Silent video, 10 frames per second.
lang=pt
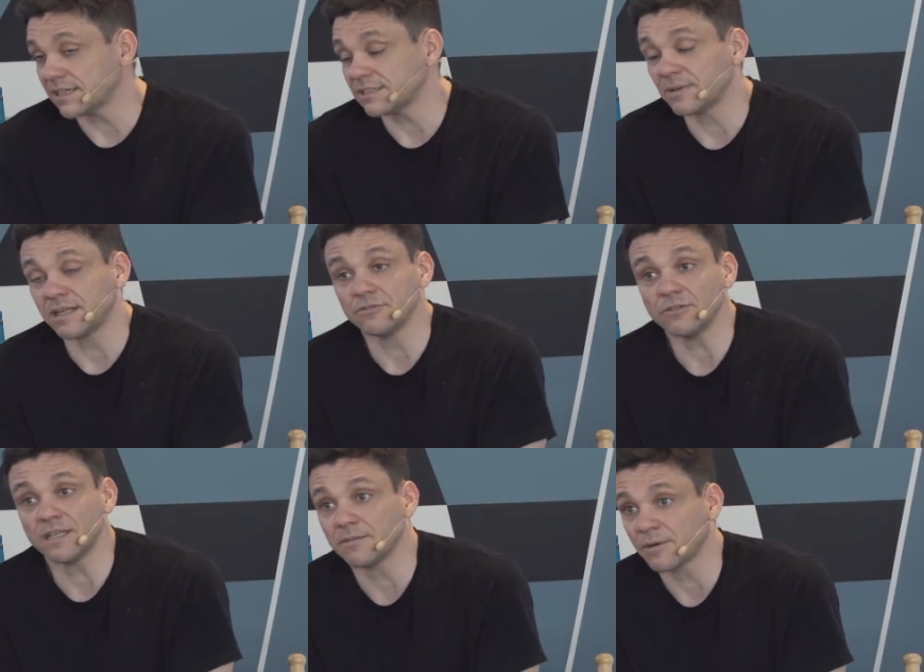está esperando
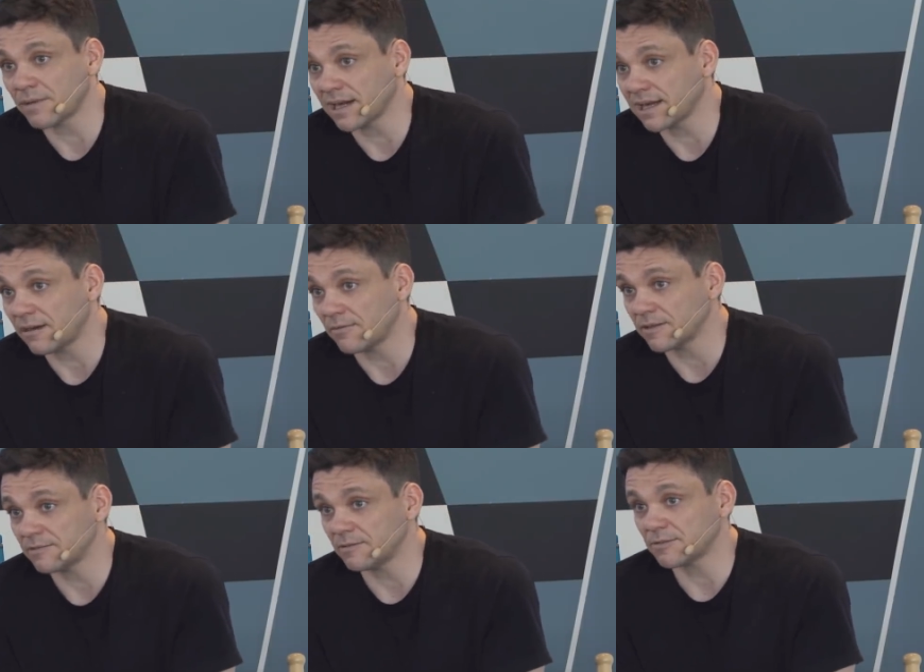o quê para marcar?
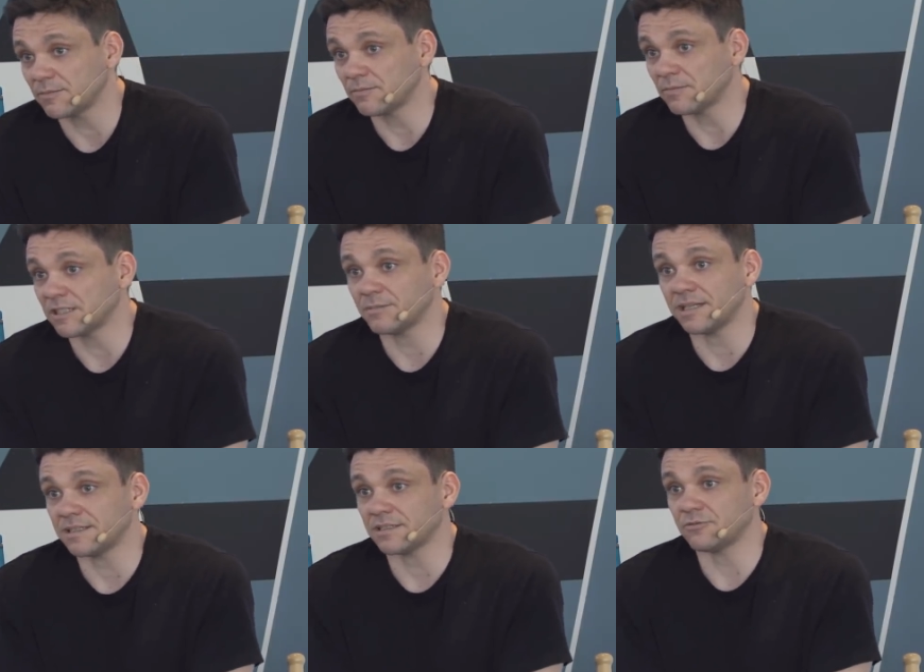Uma, uma
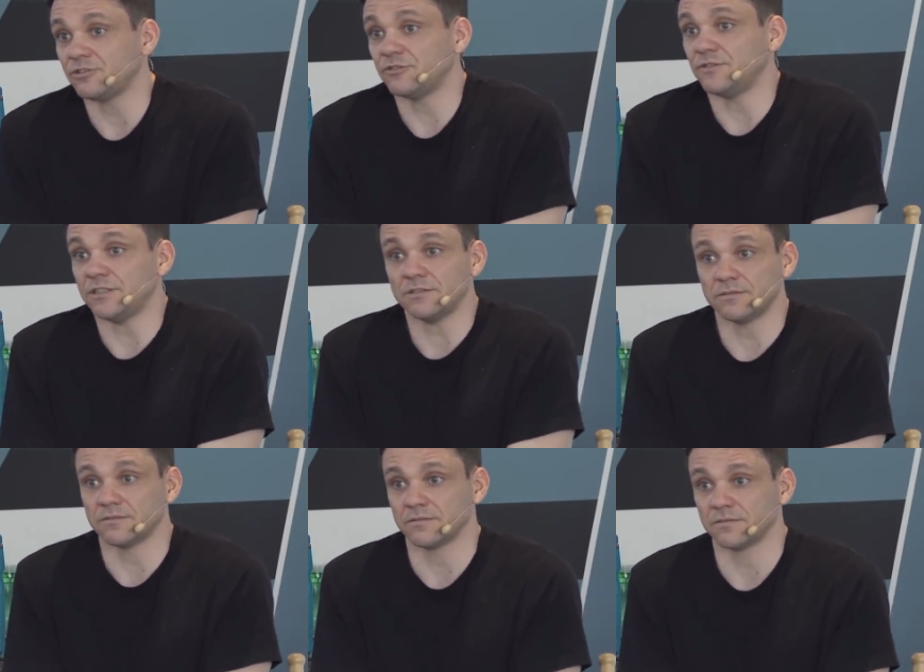experiência do divino?